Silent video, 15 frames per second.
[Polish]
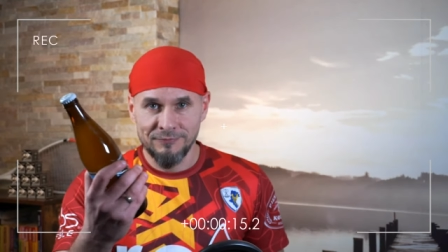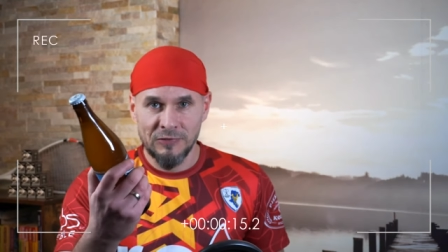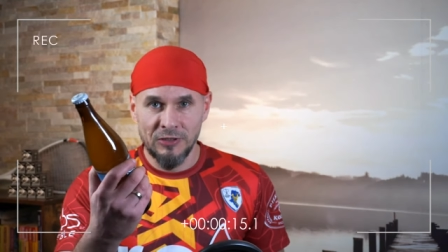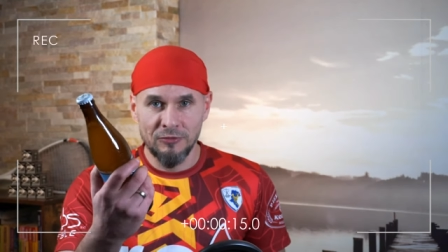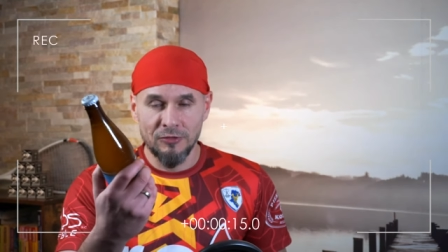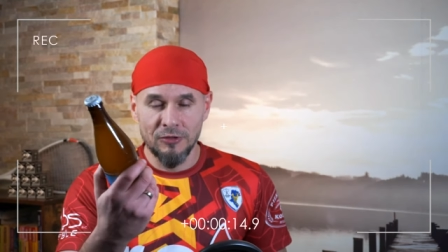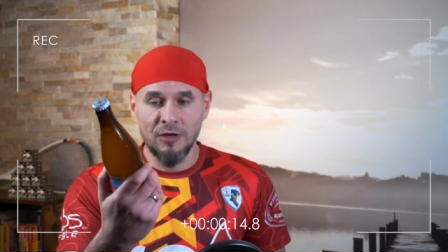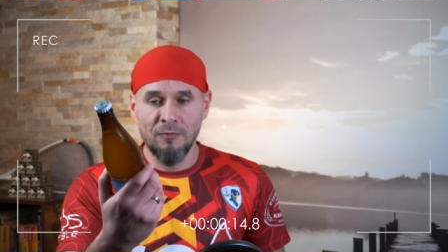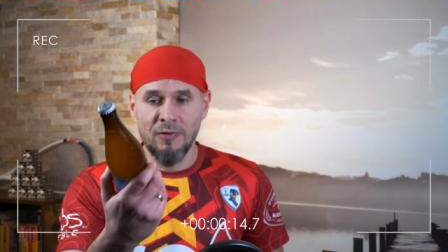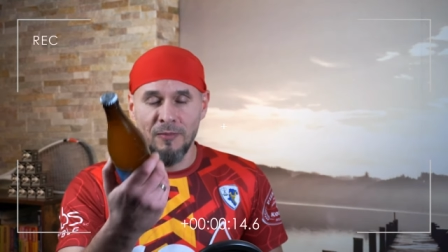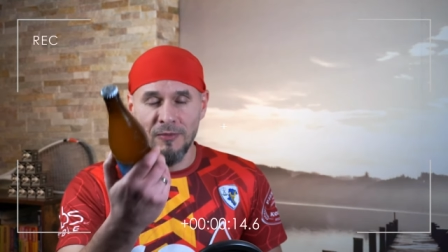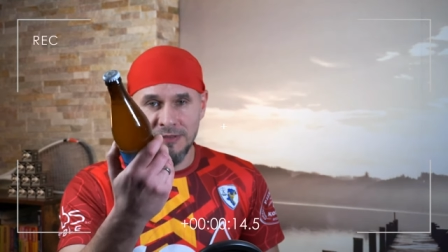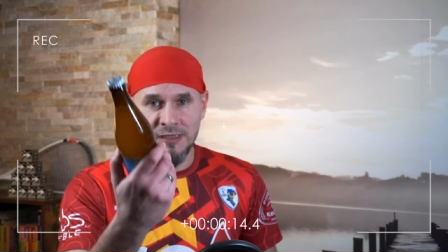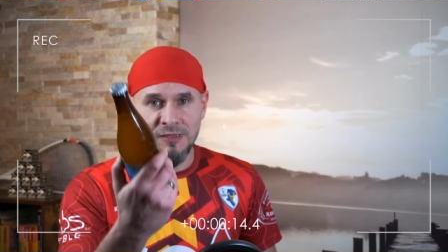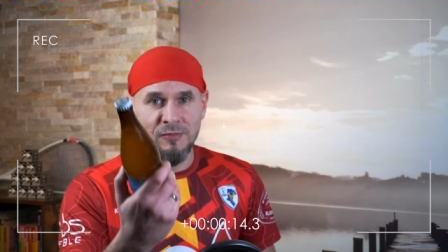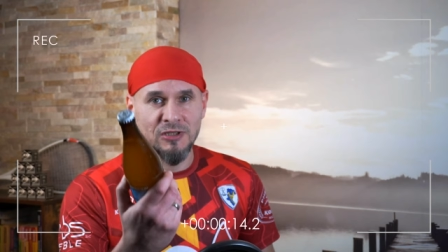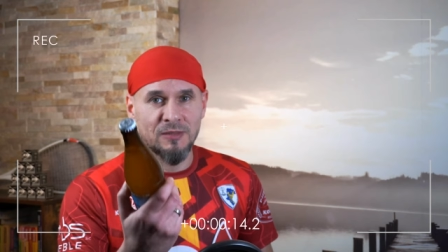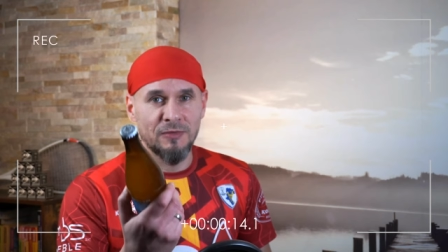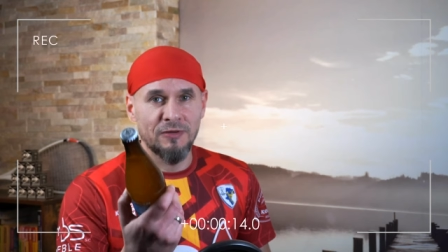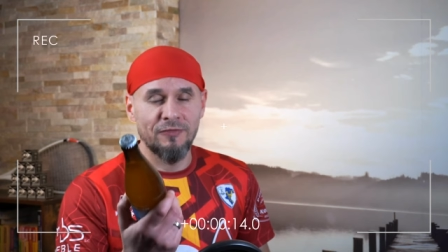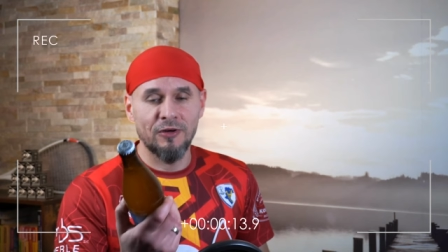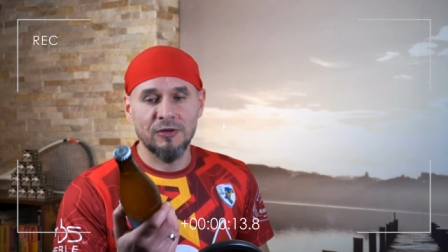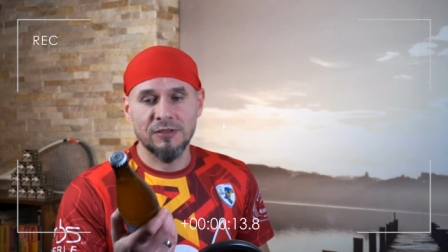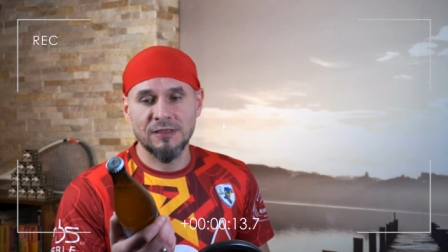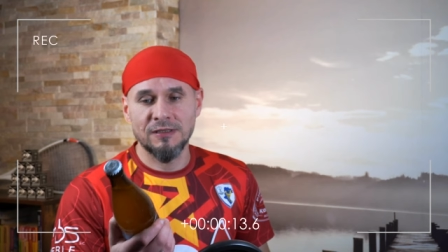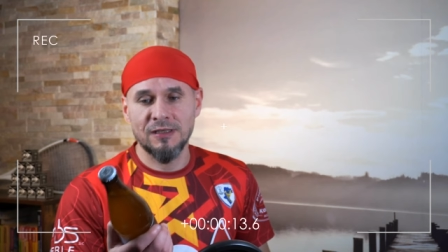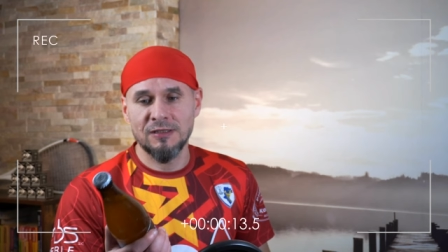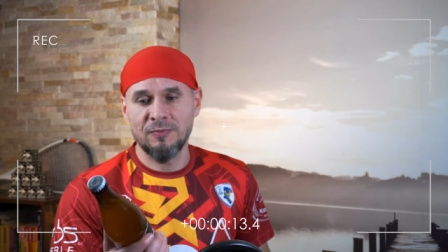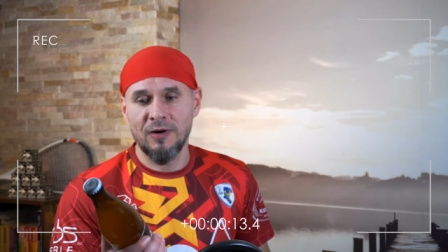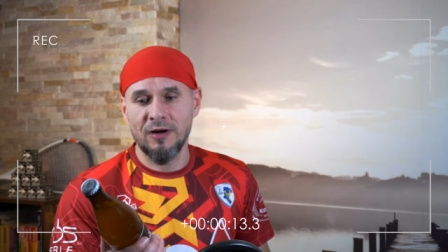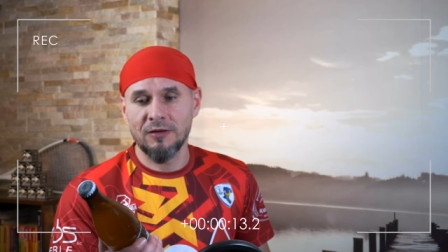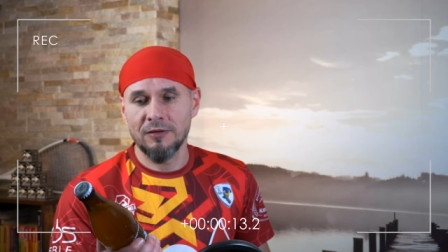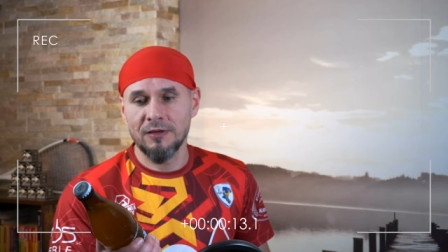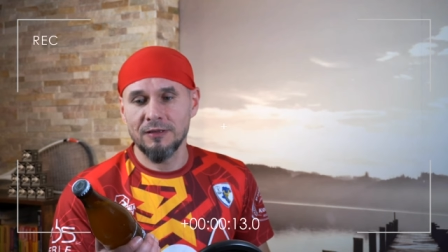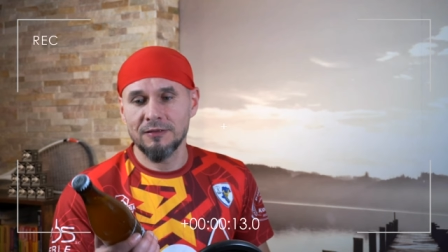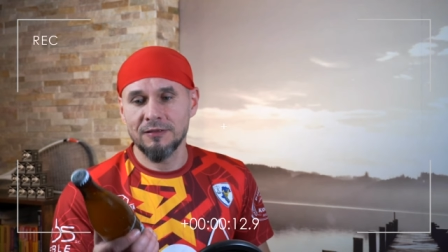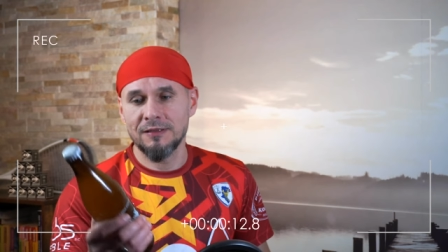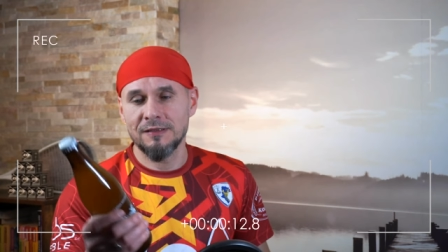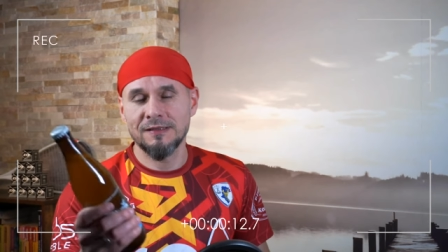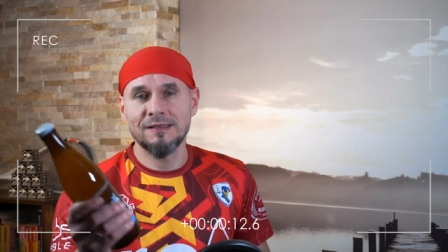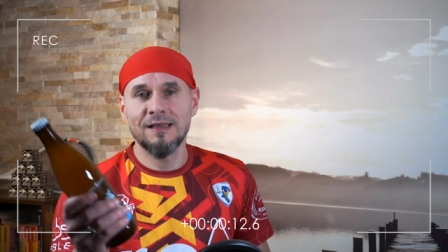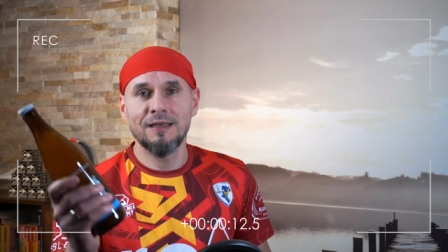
tą drugą pomoc też możemy wykorzystać, bo akurat e,